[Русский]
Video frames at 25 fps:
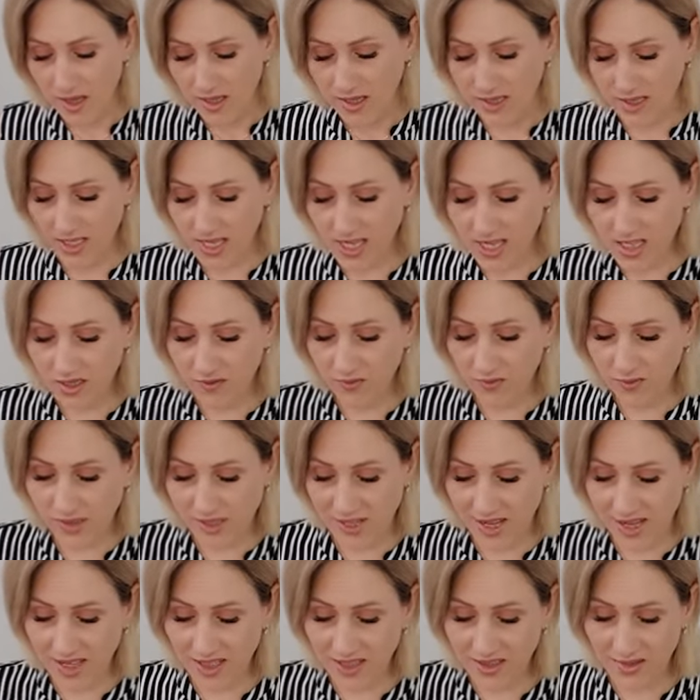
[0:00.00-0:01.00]
Здесь,
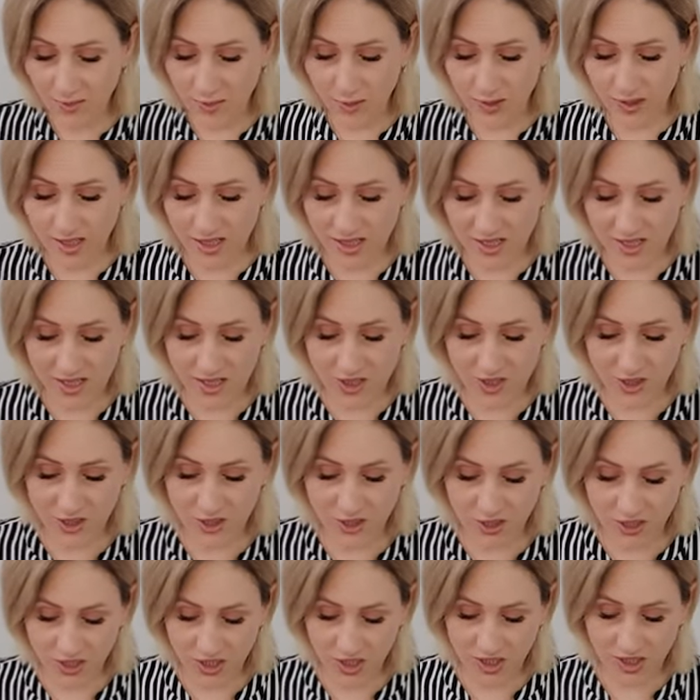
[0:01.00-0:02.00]
знаете, вот эти
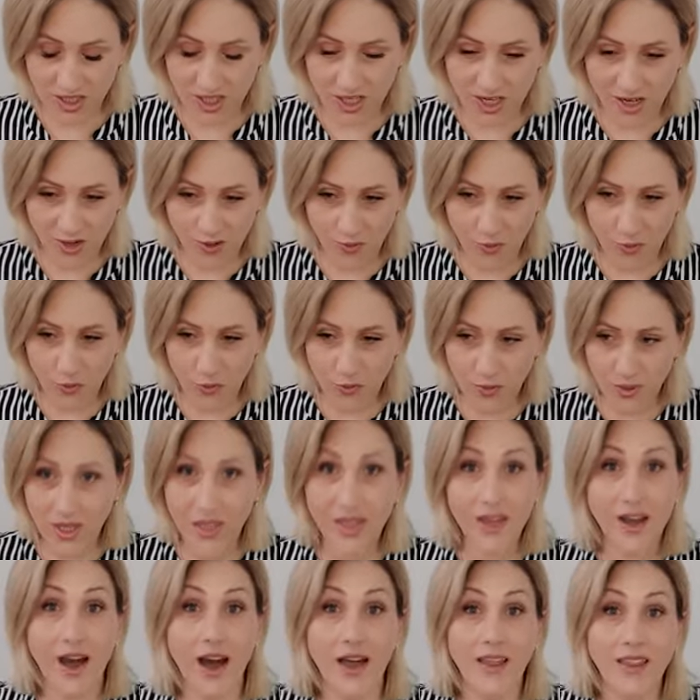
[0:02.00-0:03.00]
четыре
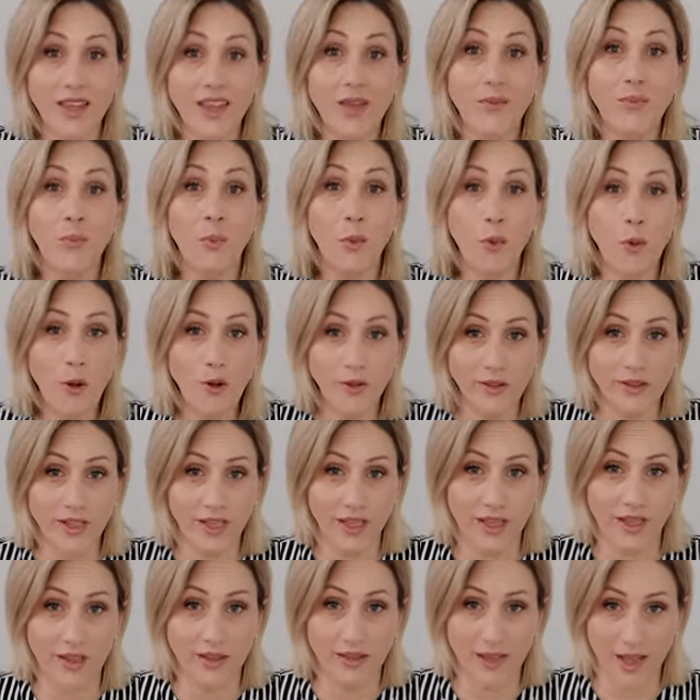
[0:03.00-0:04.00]
кубки, они
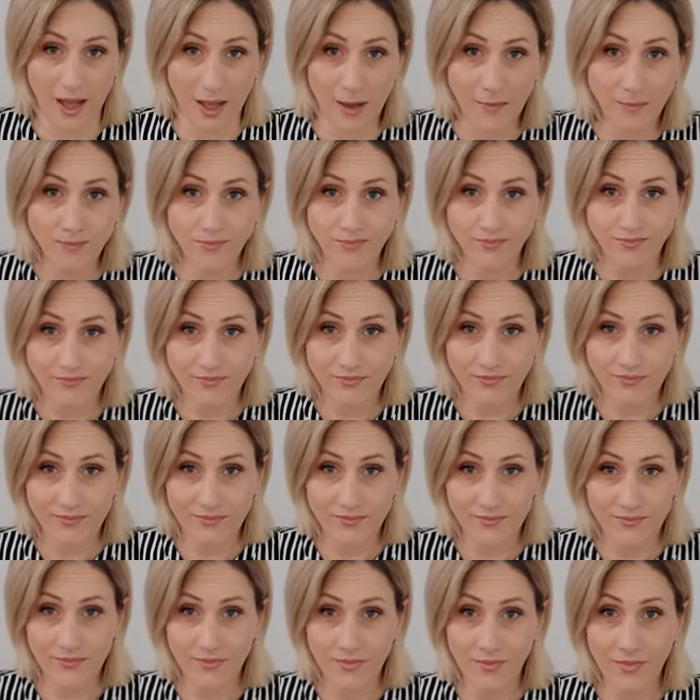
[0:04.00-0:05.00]
полные, да,
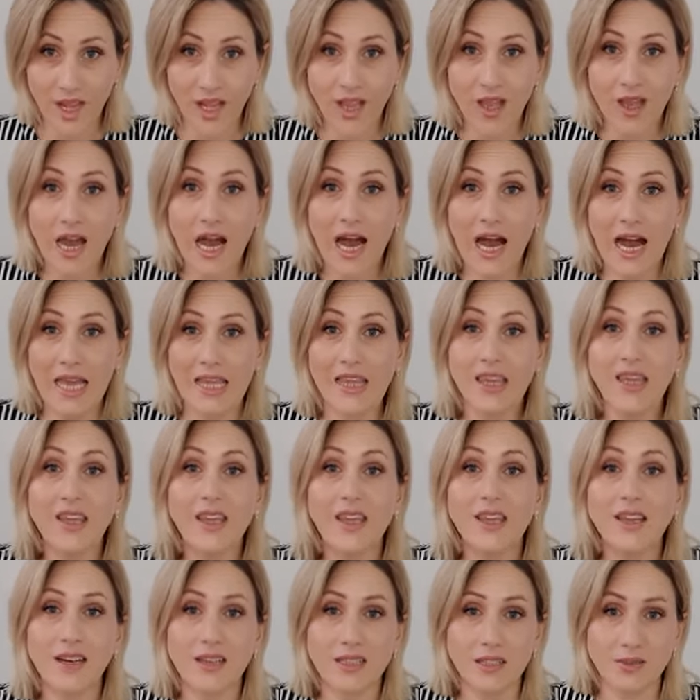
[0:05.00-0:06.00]
они
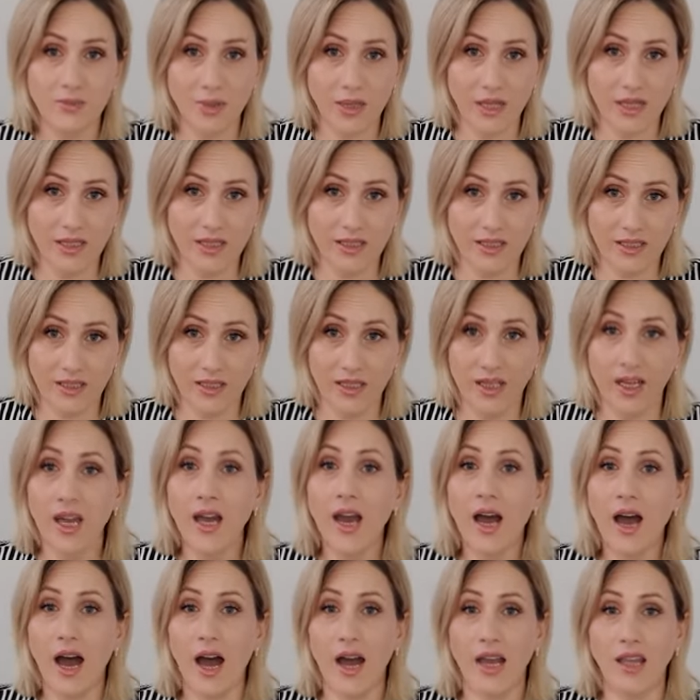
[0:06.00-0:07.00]
не разбиты,
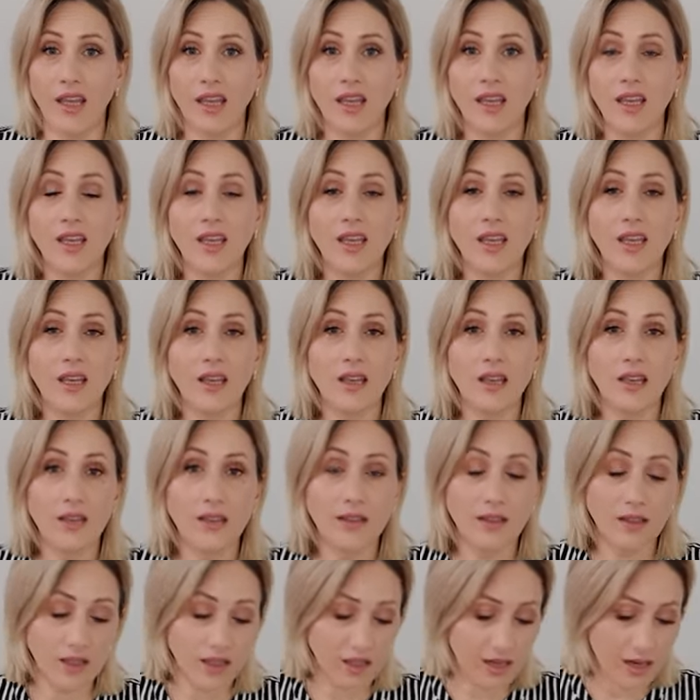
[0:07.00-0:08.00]
они не,
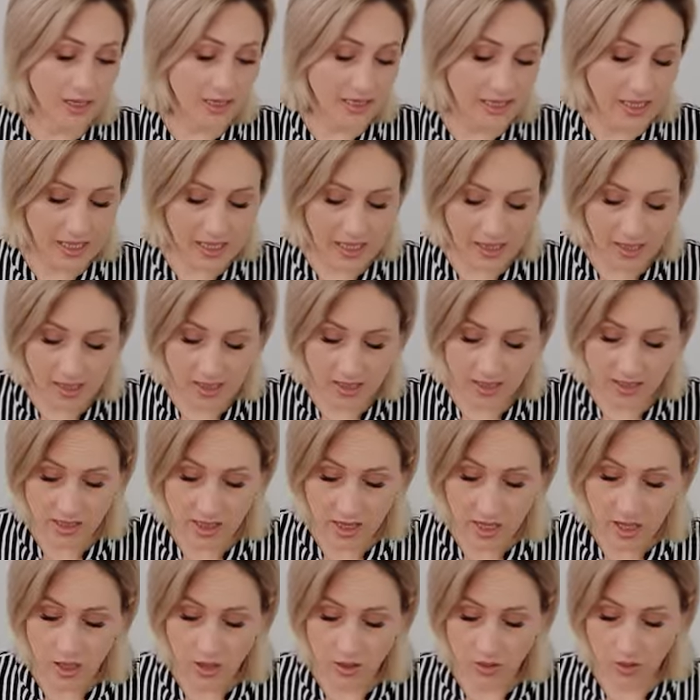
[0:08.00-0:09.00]
не разлились,
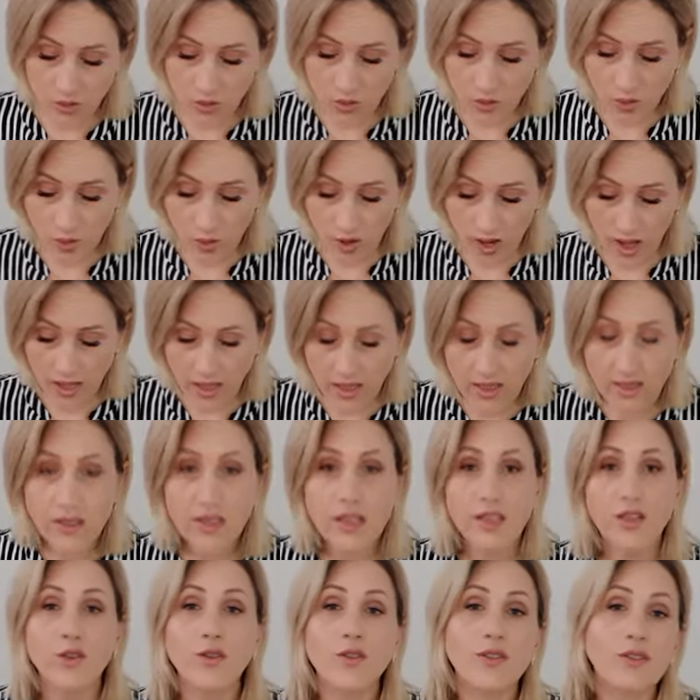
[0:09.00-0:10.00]
но они
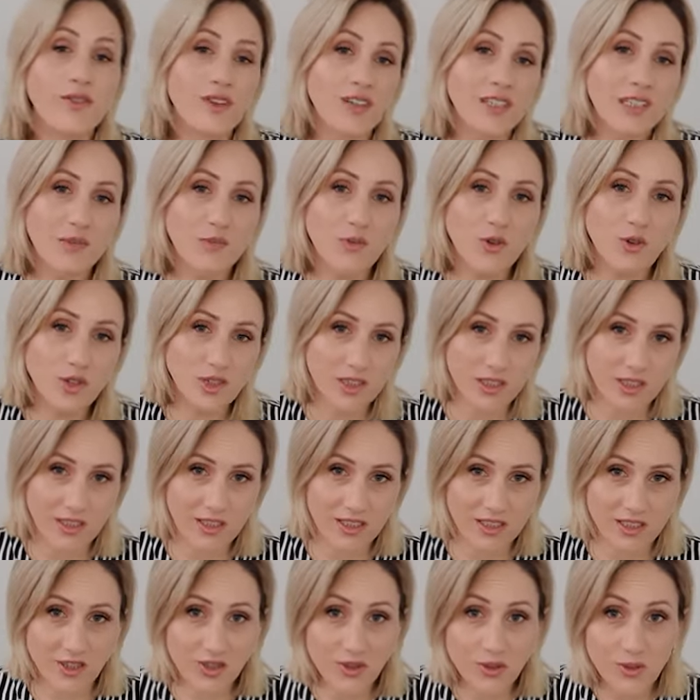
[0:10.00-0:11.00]
дают
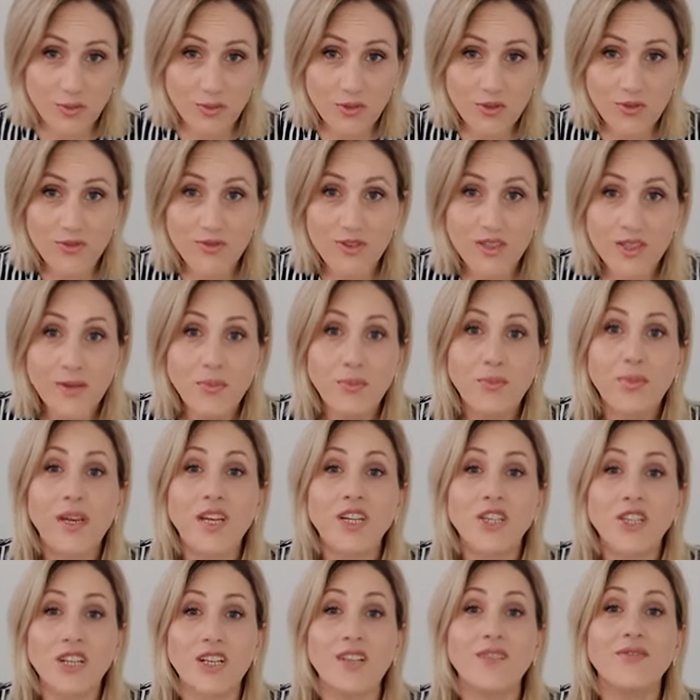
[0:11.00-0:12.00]
возможности, чтобы вы
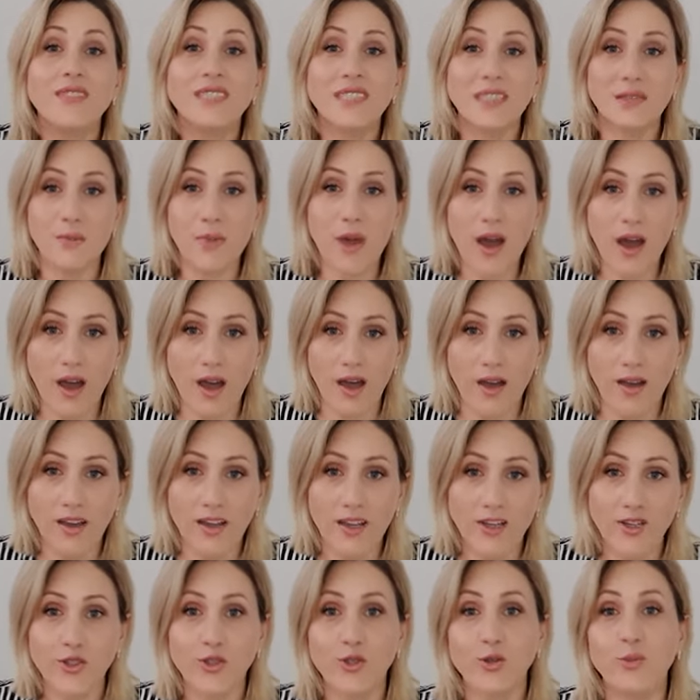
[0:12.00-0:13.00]
пришли в себя,
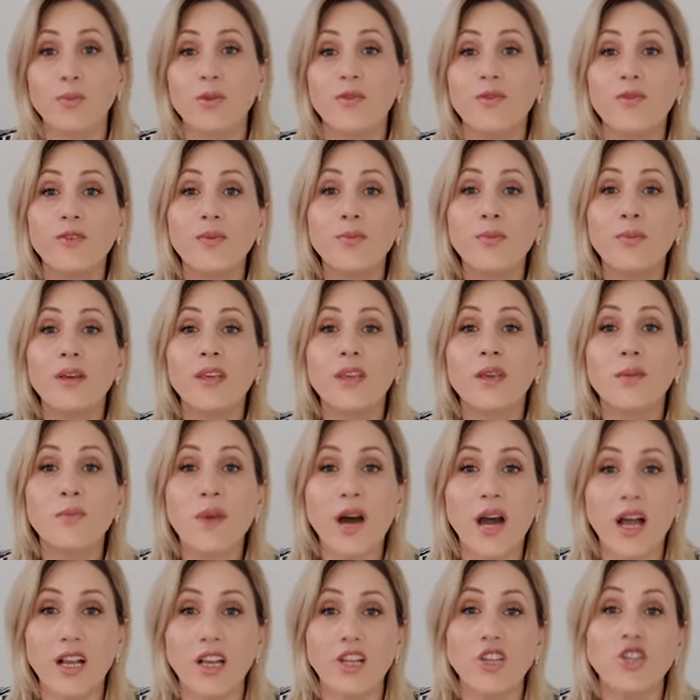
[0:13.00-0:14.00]
чтобы вы
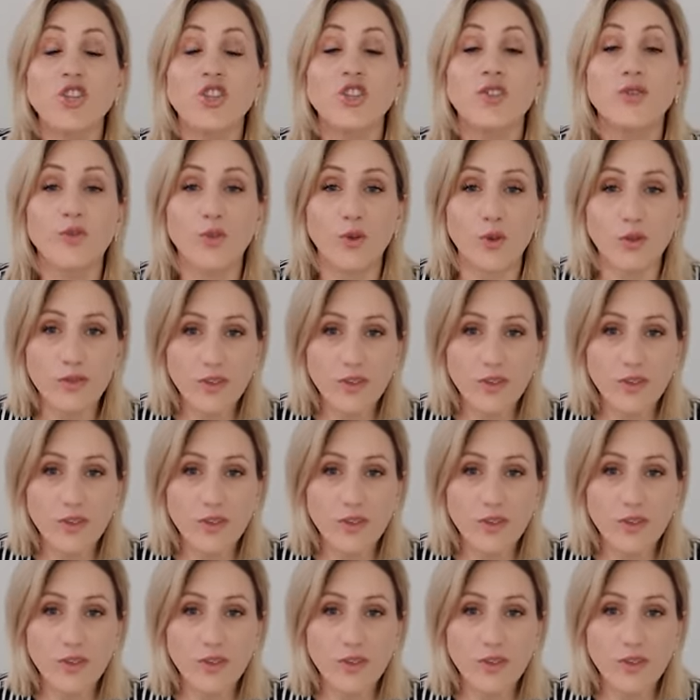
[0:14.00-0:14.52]
понимали, чего